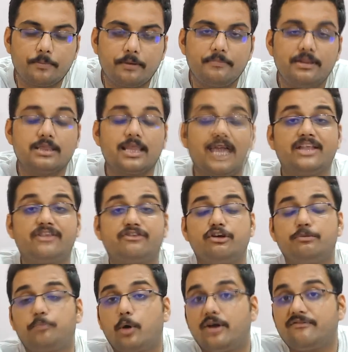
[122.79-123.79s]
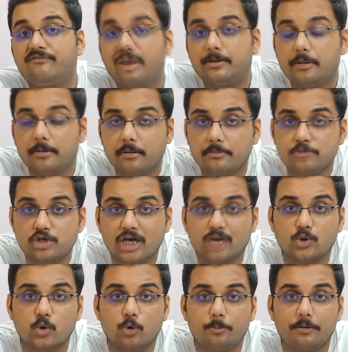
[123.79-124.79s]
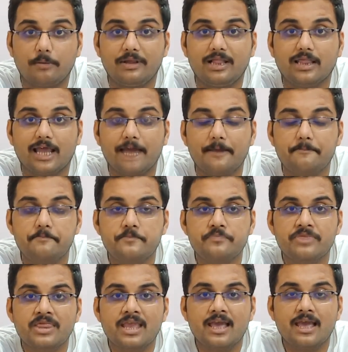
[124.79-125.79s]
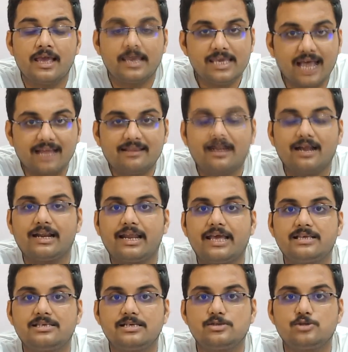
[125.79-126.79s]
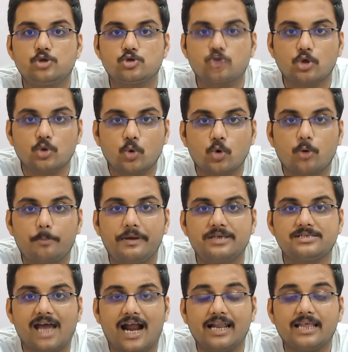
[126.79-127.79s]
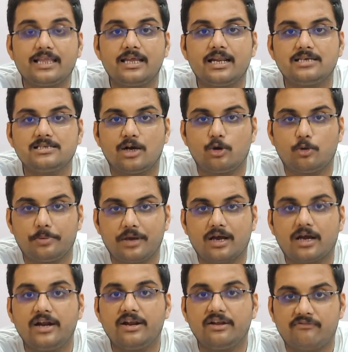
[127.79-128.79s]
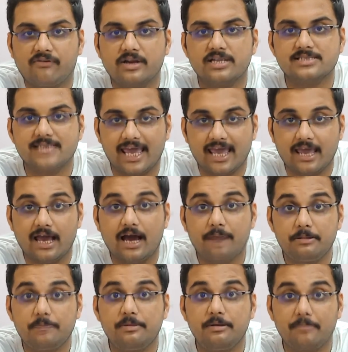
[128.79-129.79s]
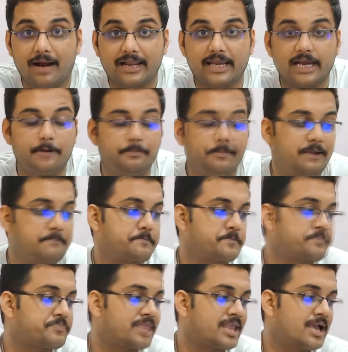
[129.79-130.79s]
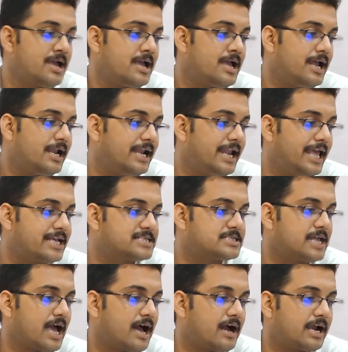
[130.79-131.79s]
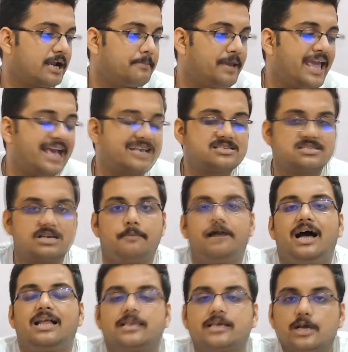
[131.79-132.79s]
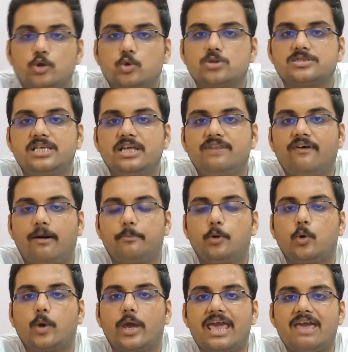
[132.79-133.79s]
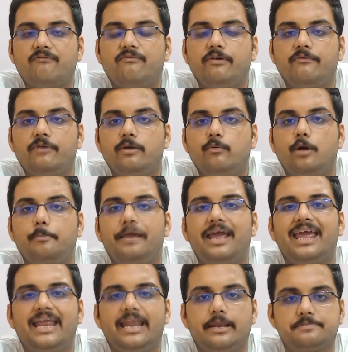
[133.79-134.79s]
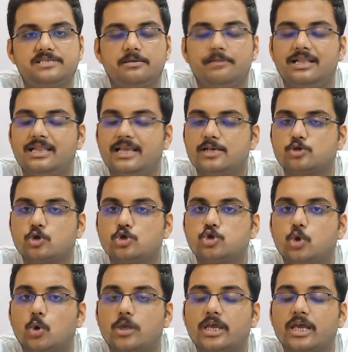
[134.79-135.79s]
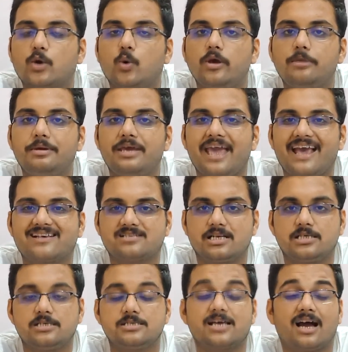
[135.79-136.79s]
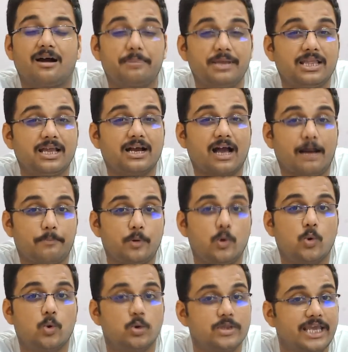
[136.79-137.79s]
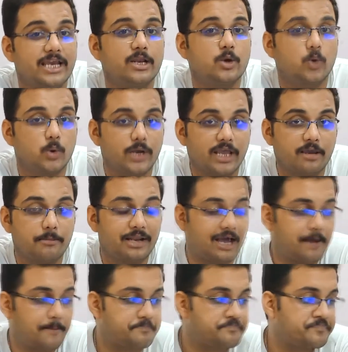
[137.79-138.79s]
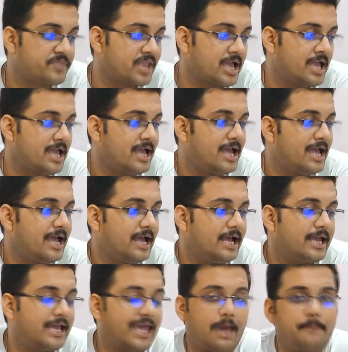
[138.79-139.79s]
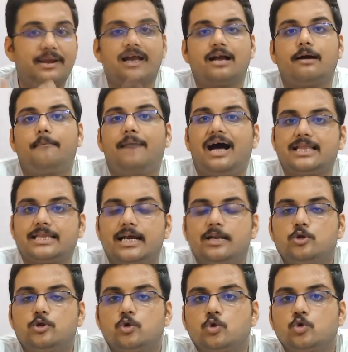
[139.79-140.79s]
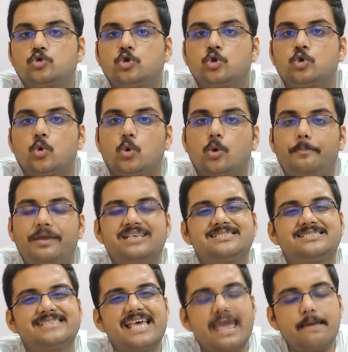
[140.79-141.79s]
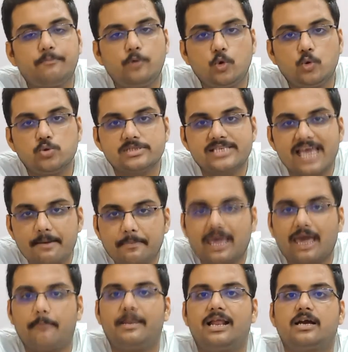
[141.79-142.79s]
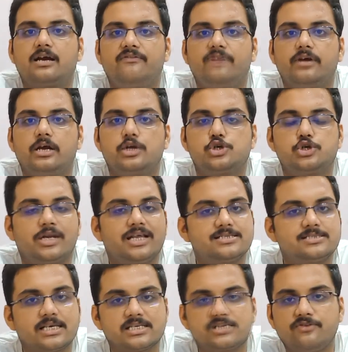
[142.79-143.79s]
दोनों पे मिलता है 3.5 पॉइंट mm जैक दोनों पे मिलता है याद रखना एक चीज़ दोस्तों दोनों पे साढ़े तीन हज़ार रुपया का डिफरेंस है अभी भी मार्केट पे नेक्स्ट अगर मैं एक्स्ट्रा बात करूँ तो सिर्फ आप लोग के एम फिफ्टी वन पे एन मिलता है इसको छोड़ के कोई भी एक्स्ट्रा चीज़ अभी तक आप लोगों को देखने को नहीं मिला कैमरा का बात करें तो दोस्तों दोनों पे ही सेम टू सेम कैमरा कॉन्फ़िगरेशन है